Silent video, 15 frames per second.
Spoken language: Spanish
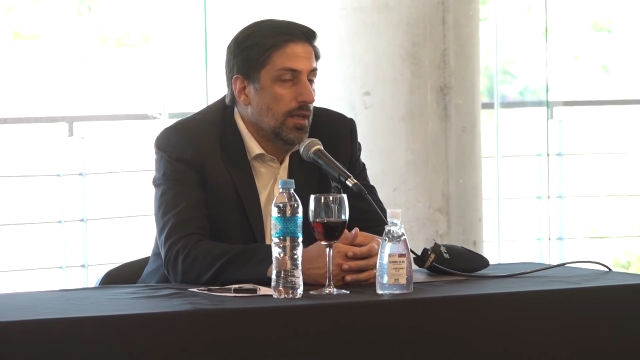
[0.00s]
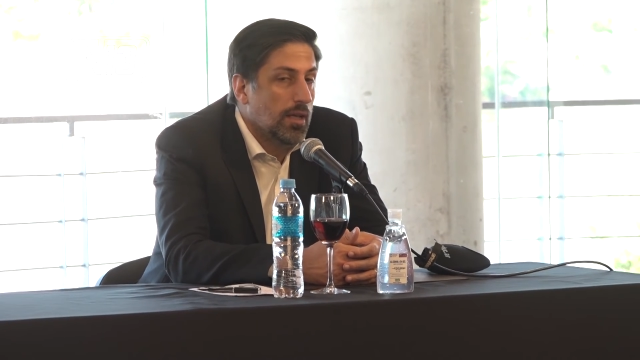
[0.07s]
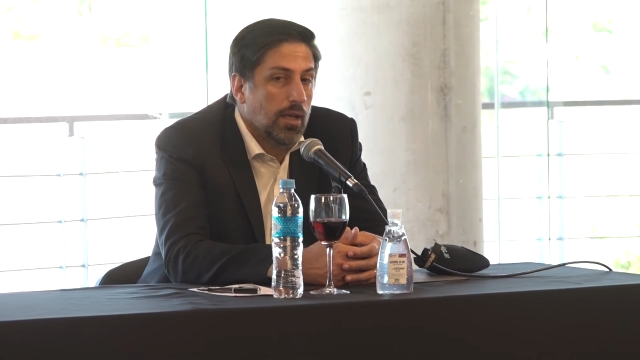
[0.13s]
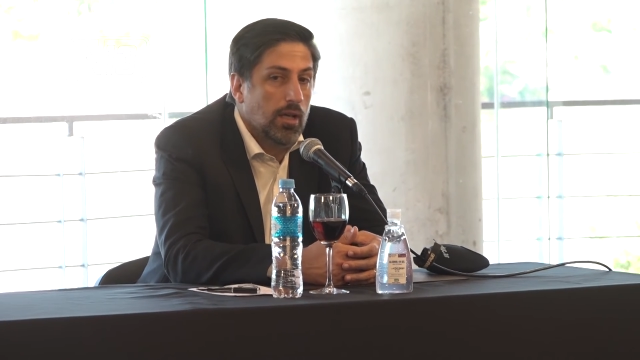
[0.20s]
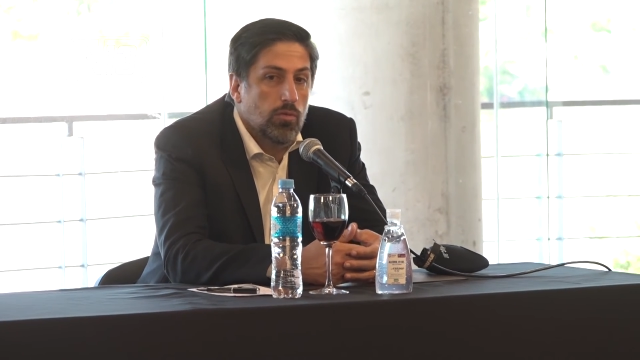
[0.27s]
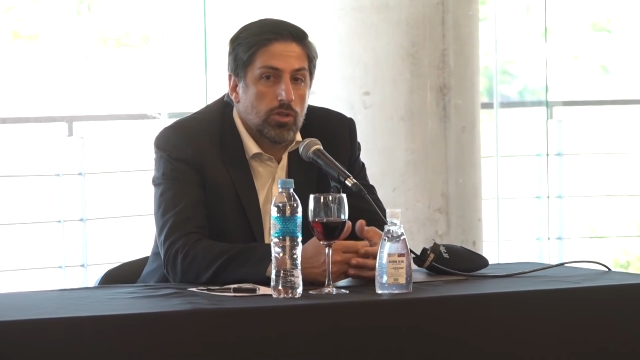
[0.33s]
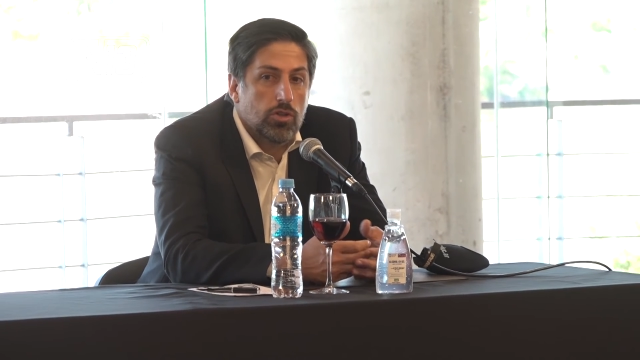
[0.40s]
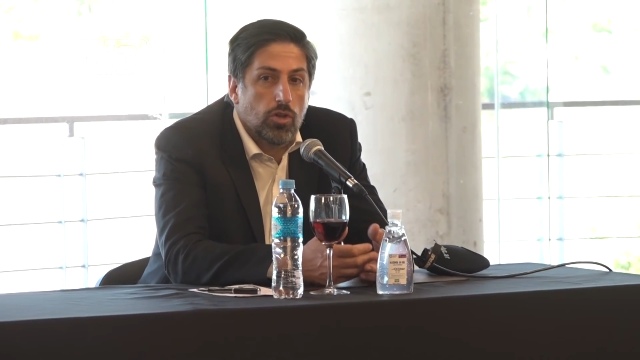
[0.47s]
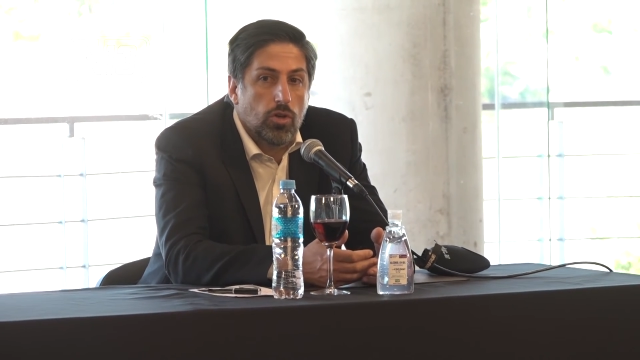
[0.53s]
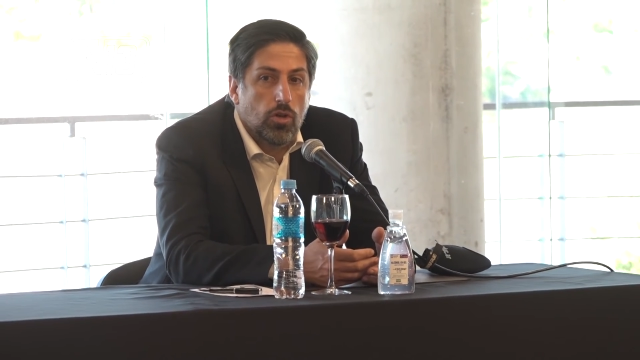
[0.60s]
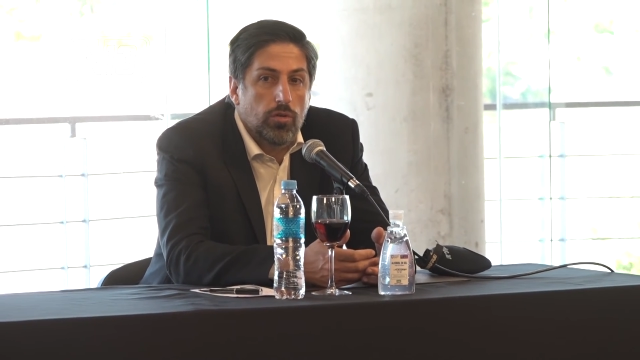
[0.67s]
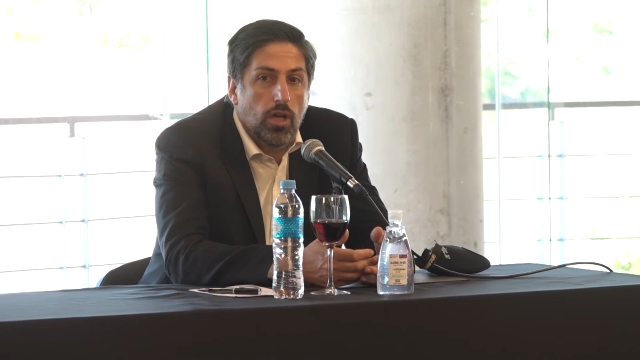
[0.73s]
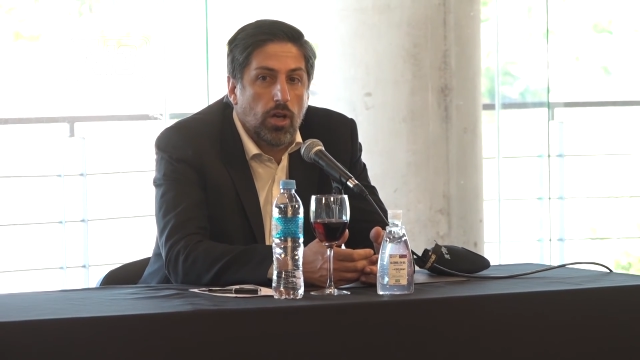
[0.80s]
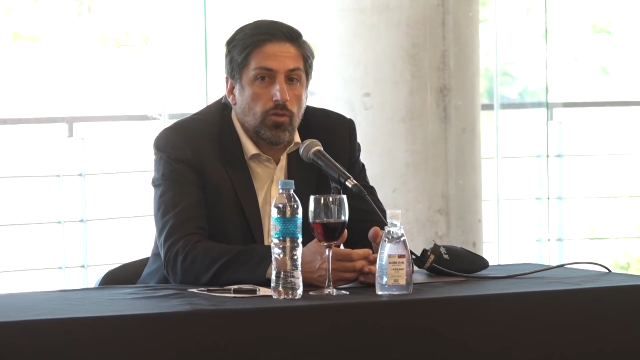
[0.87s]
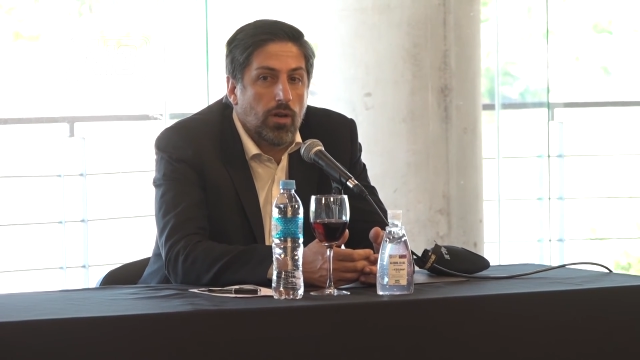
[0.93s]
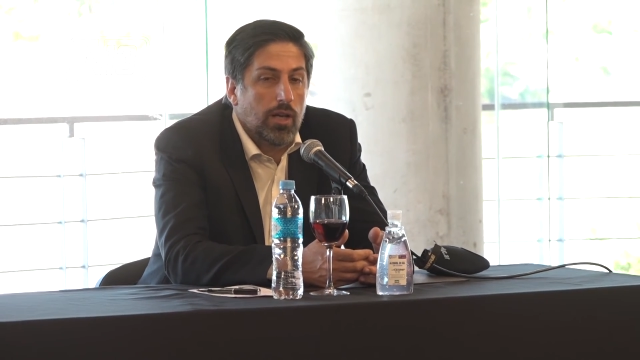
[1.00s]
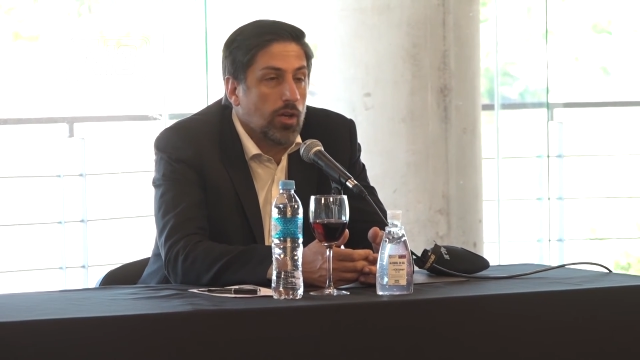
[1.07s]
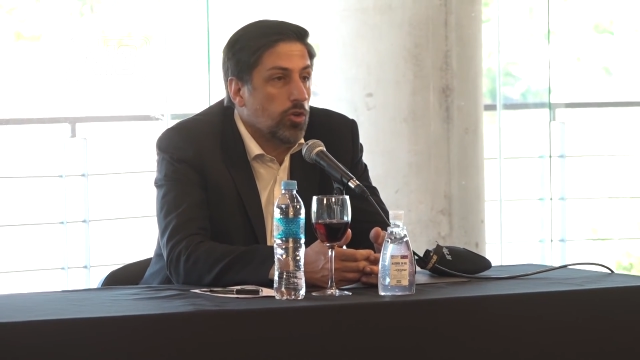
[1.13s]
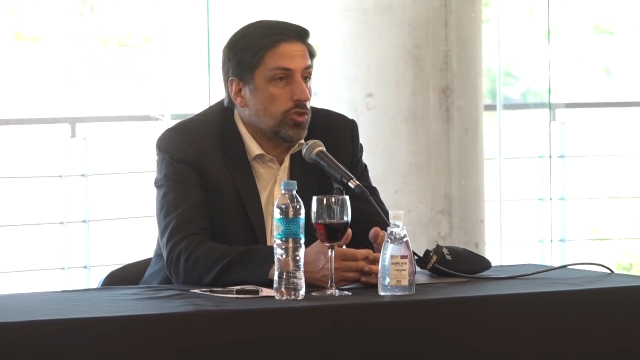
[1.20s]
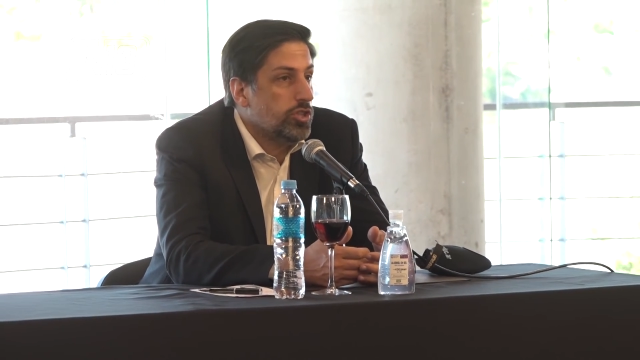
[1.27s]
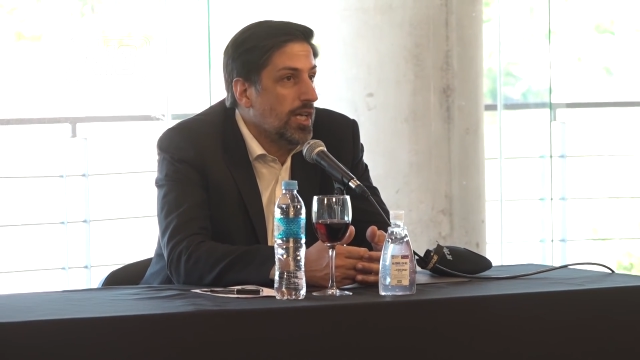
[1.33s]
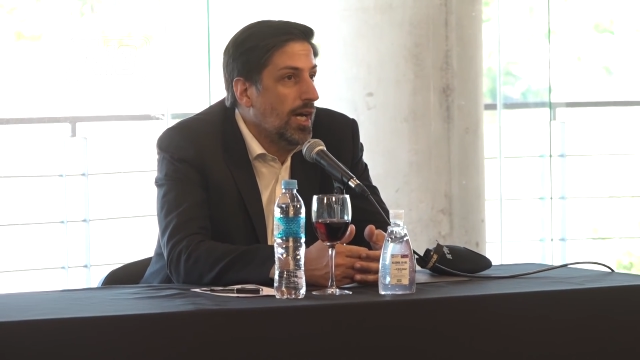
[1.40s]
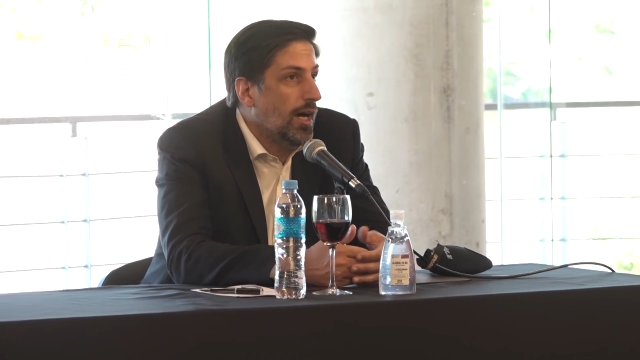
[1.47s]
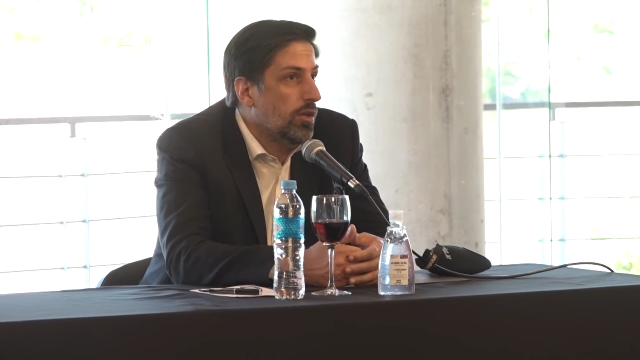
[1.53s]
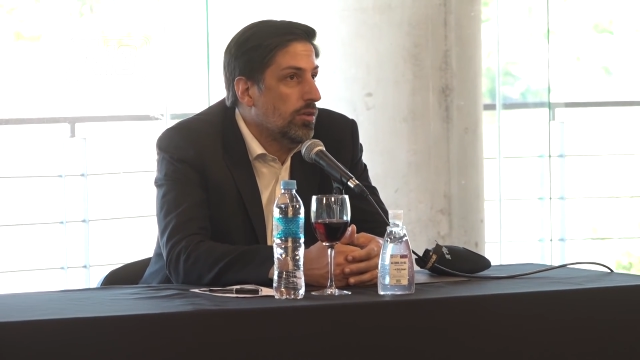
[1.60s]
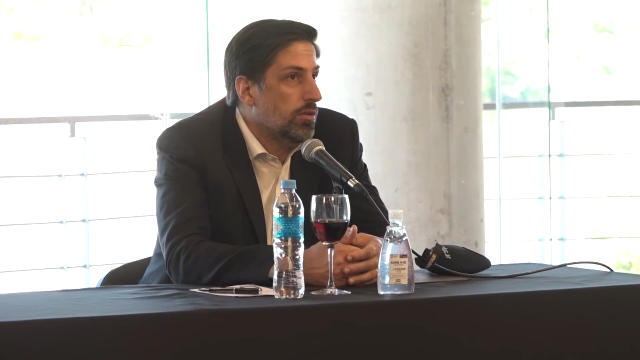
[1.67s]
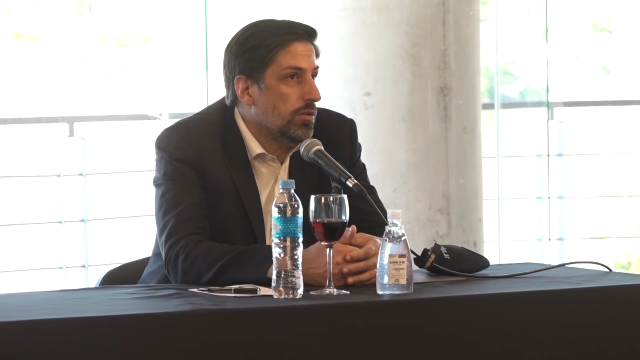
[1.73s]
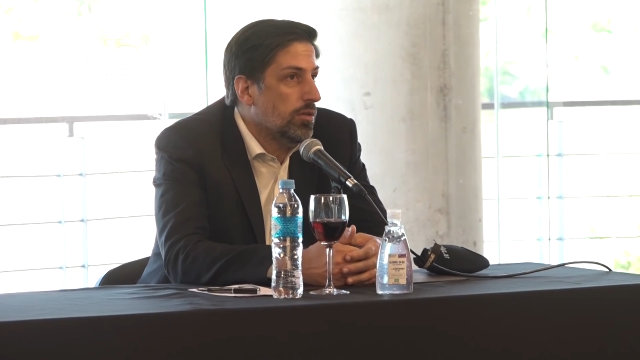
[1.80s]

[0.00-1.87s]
que nuestro gobierno ha negociado,